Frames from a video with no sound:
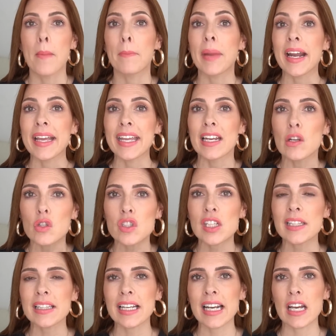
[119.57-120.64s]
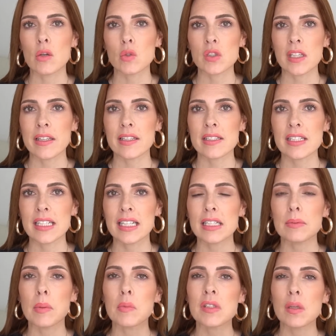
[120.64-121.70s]
Para que no sea tan ajustadas,
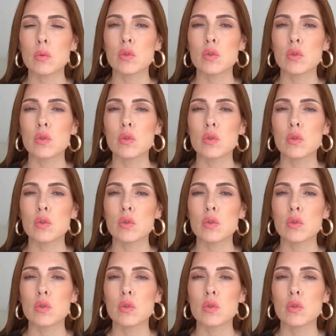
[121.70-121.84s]
chicas, vamos a